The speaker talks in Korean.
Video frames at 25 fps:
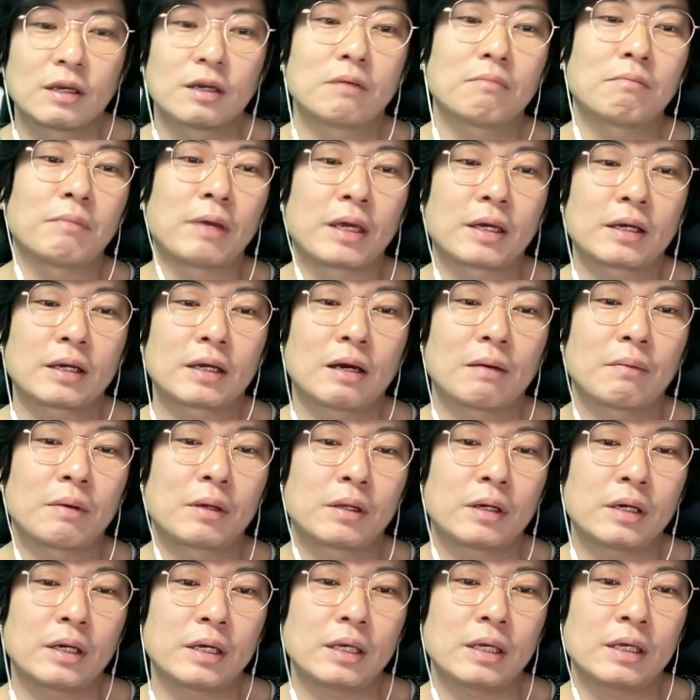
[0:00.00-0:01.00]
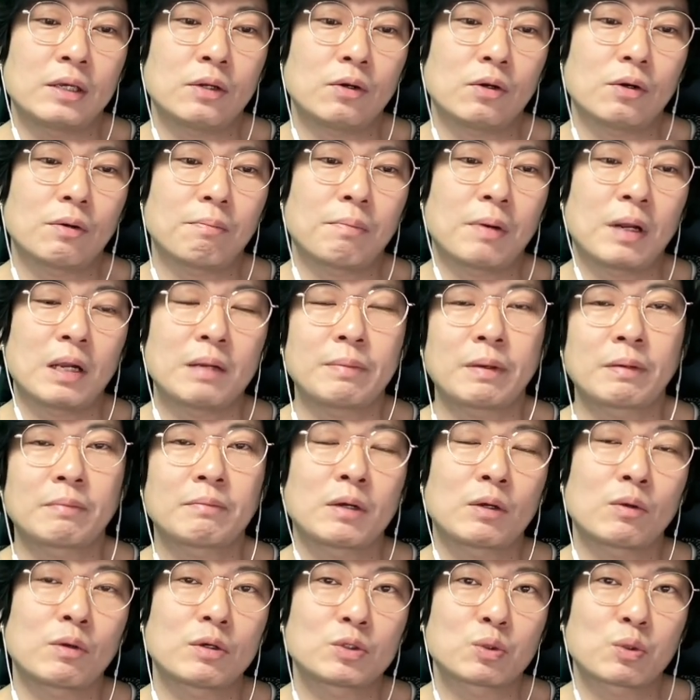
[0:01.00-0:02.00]
메인 카메라에 1억
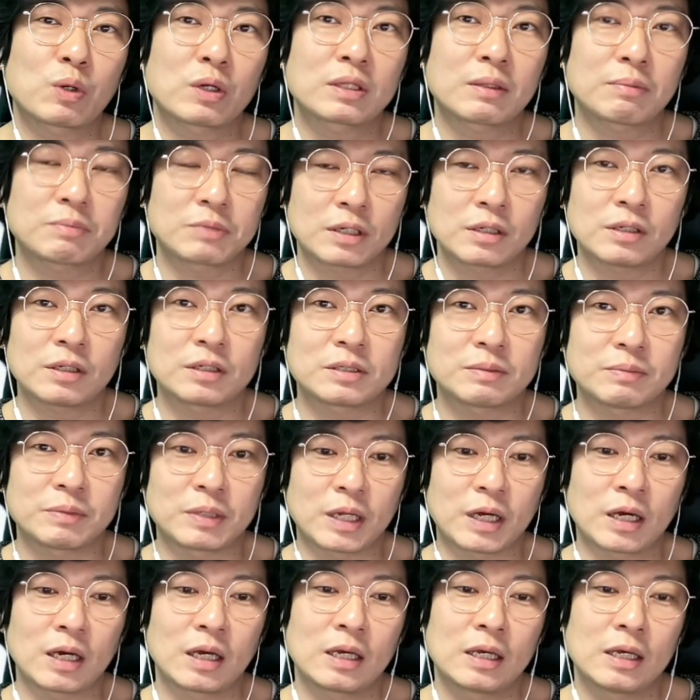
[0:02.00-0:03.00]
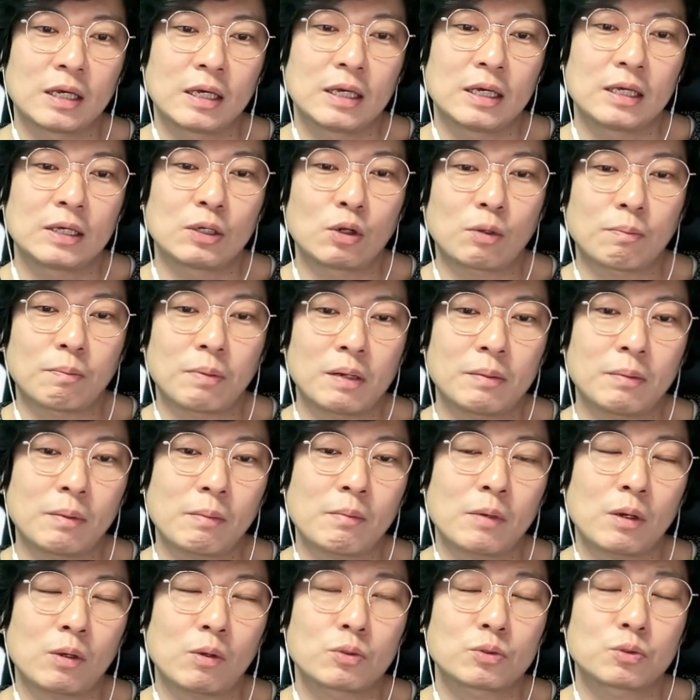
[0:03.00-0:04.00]
800만 화소가 탑재가 됐습니다. 1억
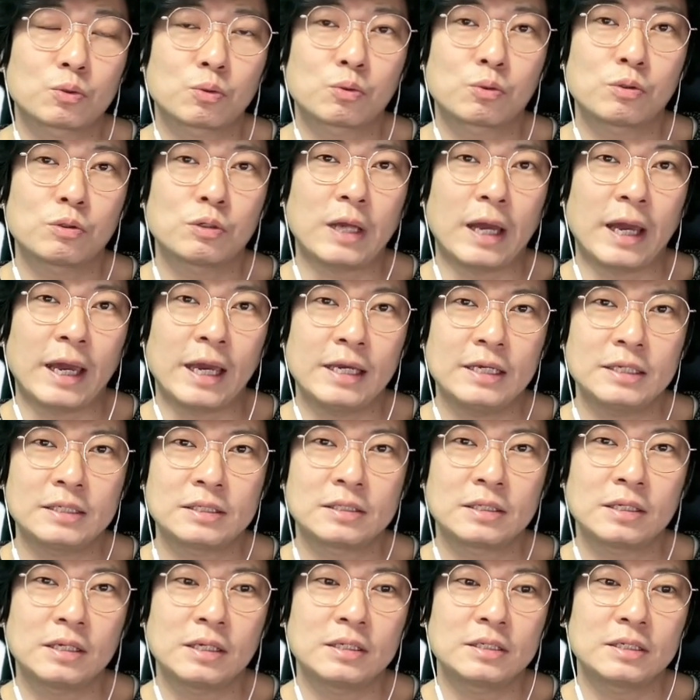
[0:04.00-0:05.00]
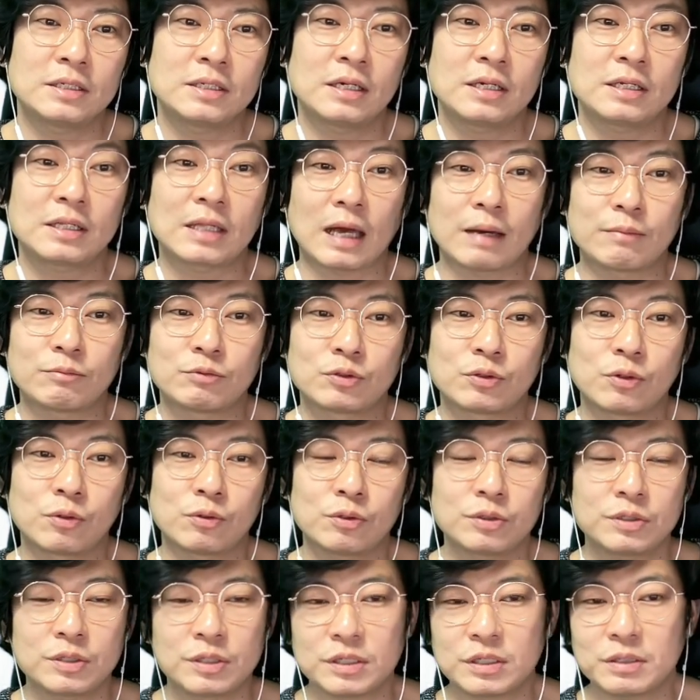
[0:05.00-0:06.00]
800만 화소를 A 시리즈에 담은
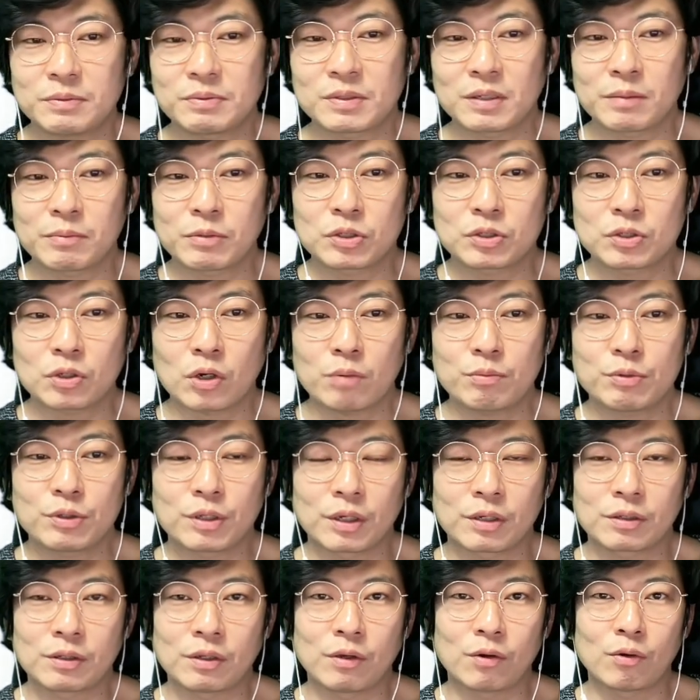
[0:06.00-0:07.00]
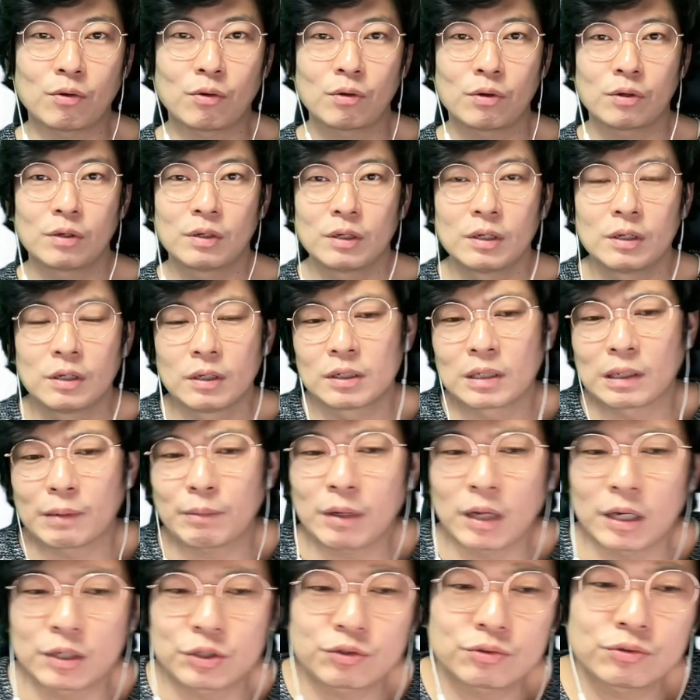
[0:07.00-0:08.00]
거는 73이 처음이 되겠네요.
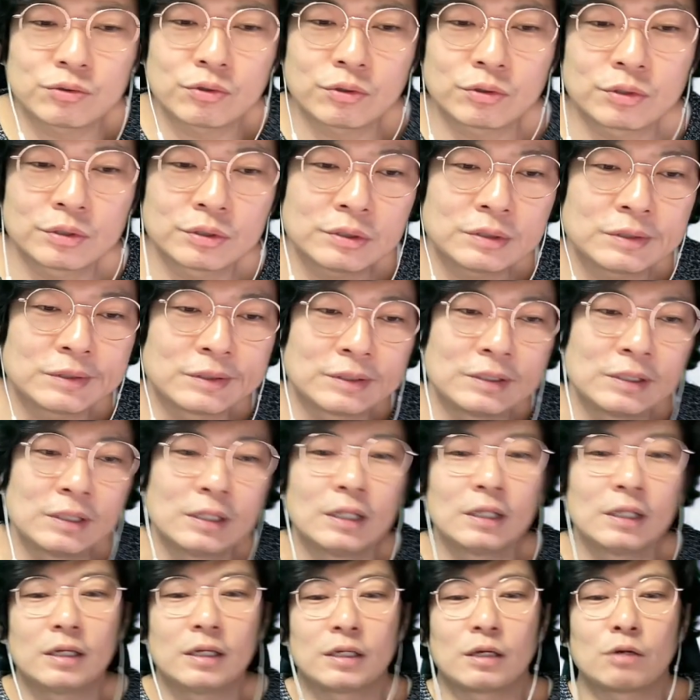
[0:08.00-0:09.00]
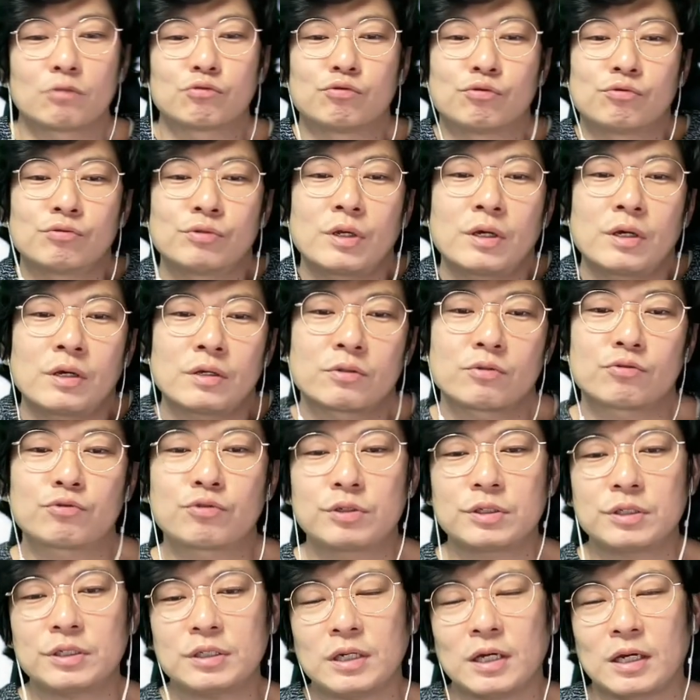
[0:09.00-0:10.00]
다만 아쉬운 거는 국내에서
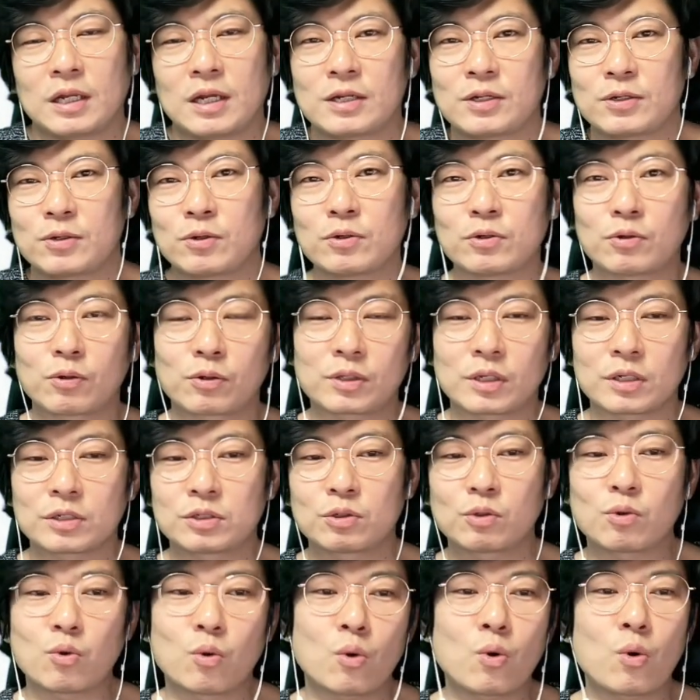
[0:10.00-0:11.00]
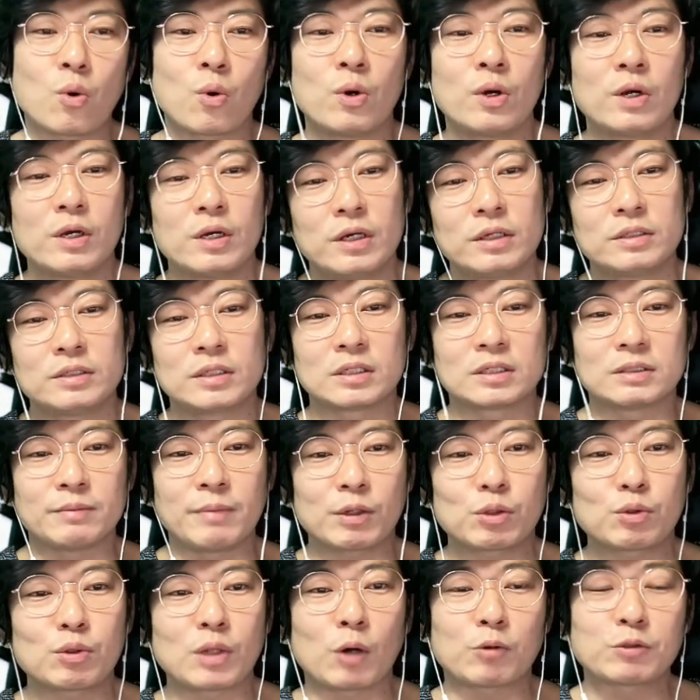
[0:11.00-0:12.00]
출시 안 하는 건 그렇다 치고 이제
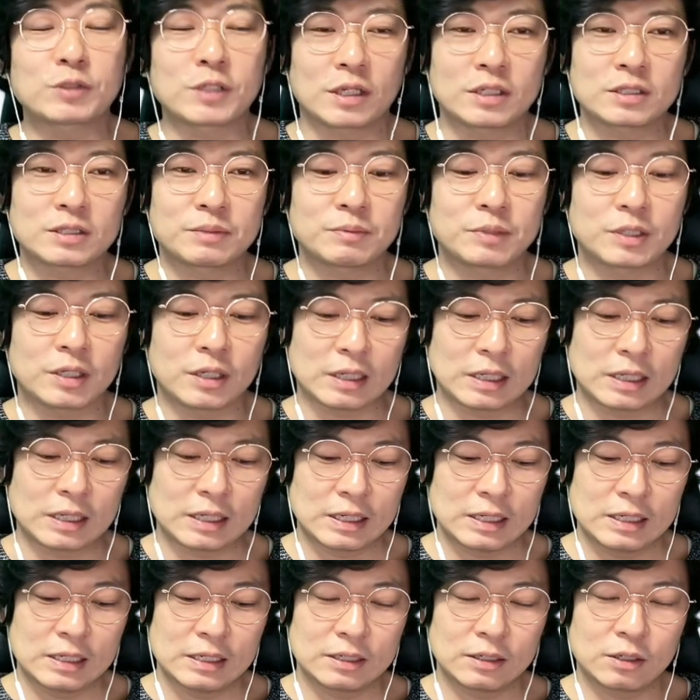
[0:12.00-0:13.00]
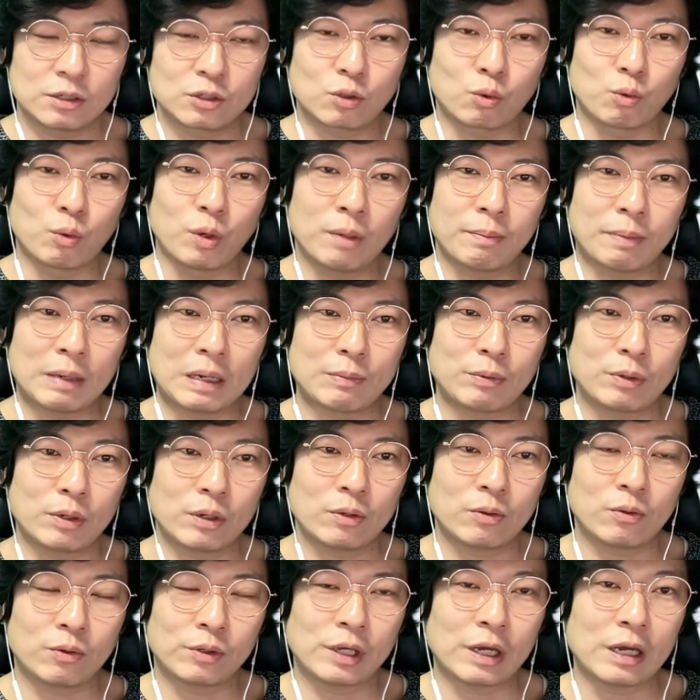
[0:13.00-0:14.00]
금액도 나오지 않았습니다. 그리고 왜
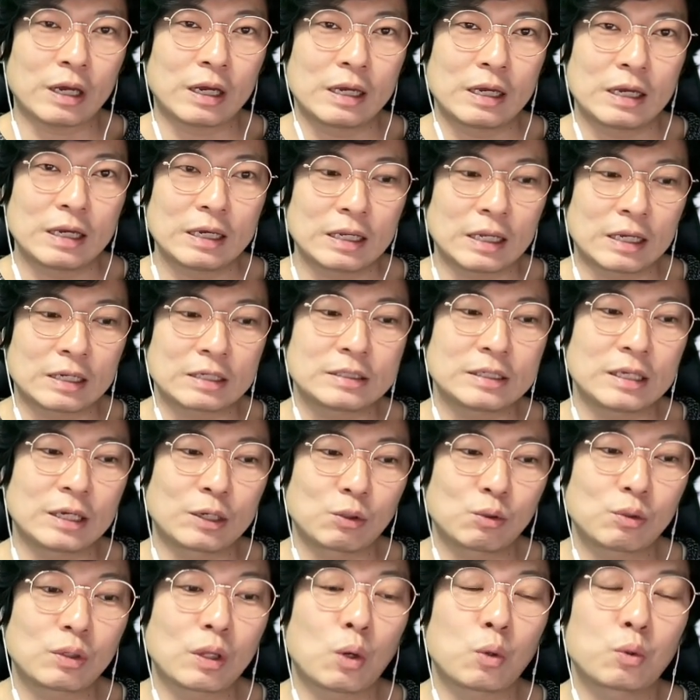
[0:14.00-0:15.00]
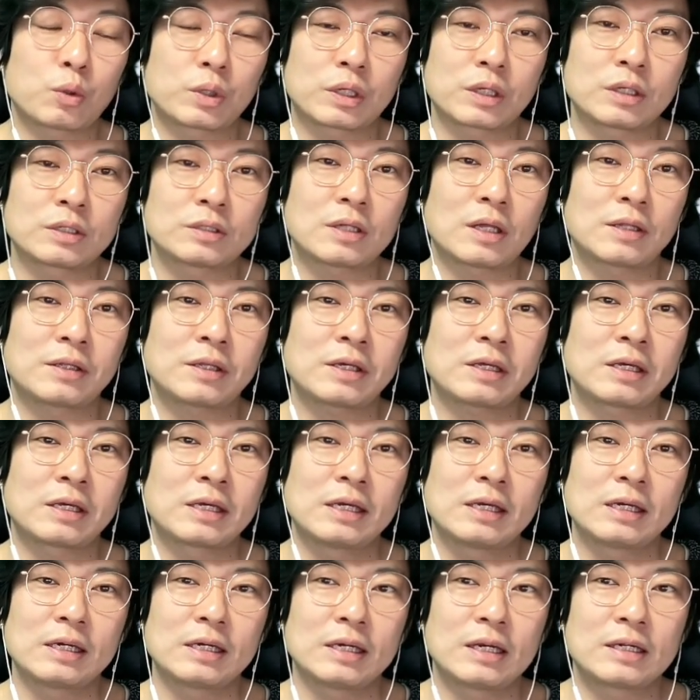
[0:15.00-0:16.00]
발표한 거냐라는 얘기도 나오고 있기는 한데
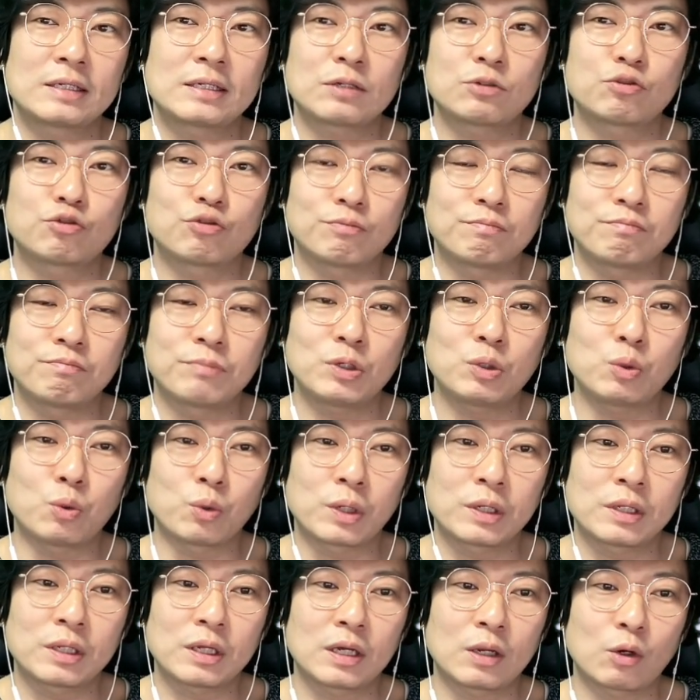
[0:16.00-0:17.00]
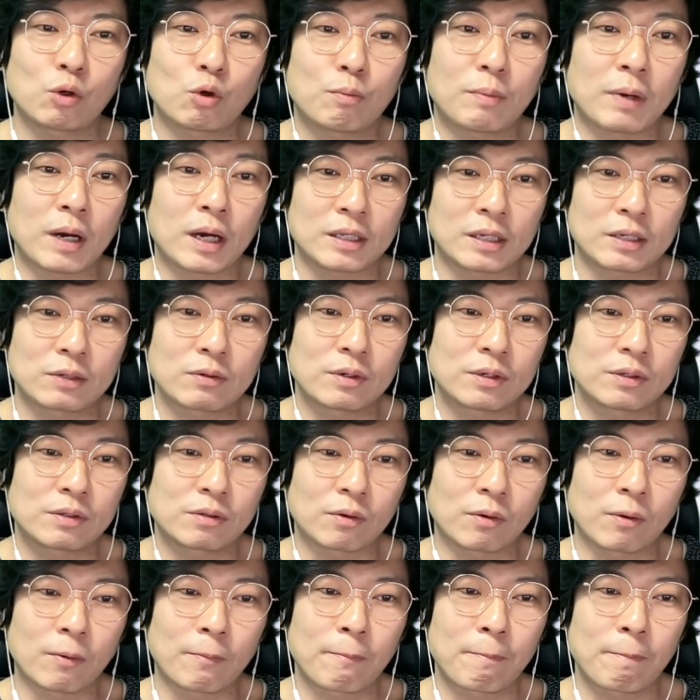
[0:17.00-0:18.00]
일단 준비용이다라고 봐야 될 것
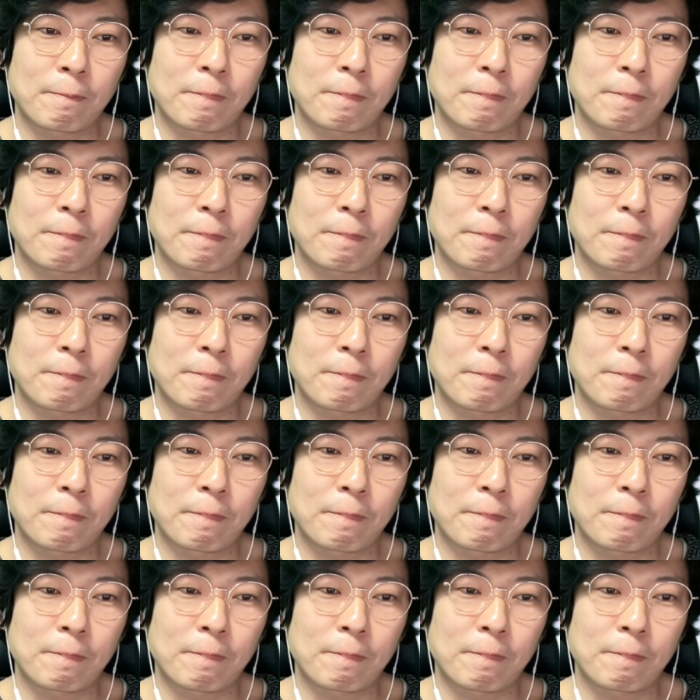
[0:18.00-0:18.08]
같아요.